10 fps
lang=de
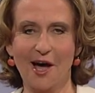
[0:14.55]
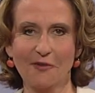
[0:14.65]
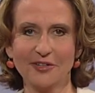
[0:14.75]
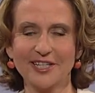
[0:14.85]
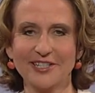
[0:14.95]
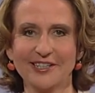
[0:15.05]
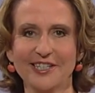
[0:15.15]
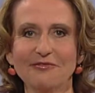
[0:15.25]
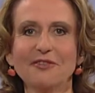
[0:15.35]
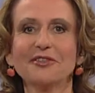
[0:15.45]
auf
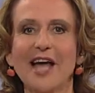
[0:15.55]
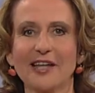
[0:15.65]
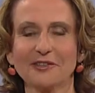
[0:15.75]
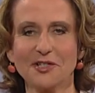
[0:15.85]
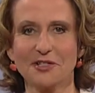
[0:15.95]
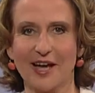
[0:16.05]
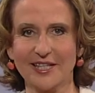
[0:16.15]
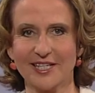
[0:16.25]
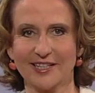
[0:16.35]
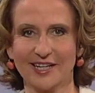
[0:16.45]
Initiative von Arnold
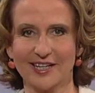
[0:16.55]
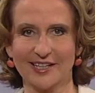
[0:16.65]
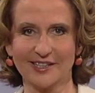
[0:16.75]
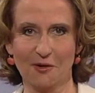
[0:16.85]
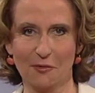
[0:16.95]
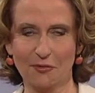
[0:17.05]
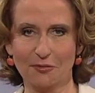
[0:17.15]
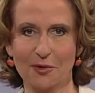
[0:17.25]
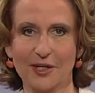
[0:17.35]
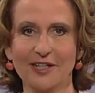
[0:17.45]
Schwarzenegger in der
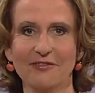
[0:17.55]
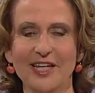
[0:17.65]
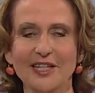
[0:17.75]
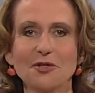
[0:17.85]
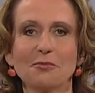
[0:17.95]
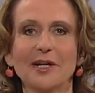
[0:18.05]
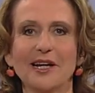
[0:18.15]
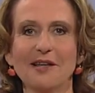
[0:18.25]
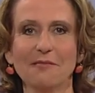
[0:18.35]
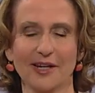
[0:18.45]
Hofburg in Wien zum
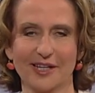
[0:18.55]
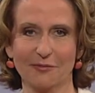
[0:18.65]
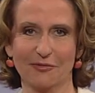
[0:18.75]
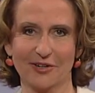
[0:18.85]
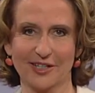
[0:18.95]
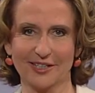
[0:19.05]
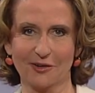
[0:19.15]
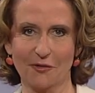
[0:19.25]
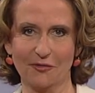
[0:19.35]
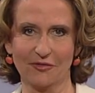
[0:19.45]
Klimagipfel
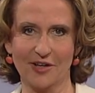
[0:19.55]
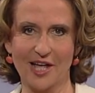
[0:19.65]
getroffen.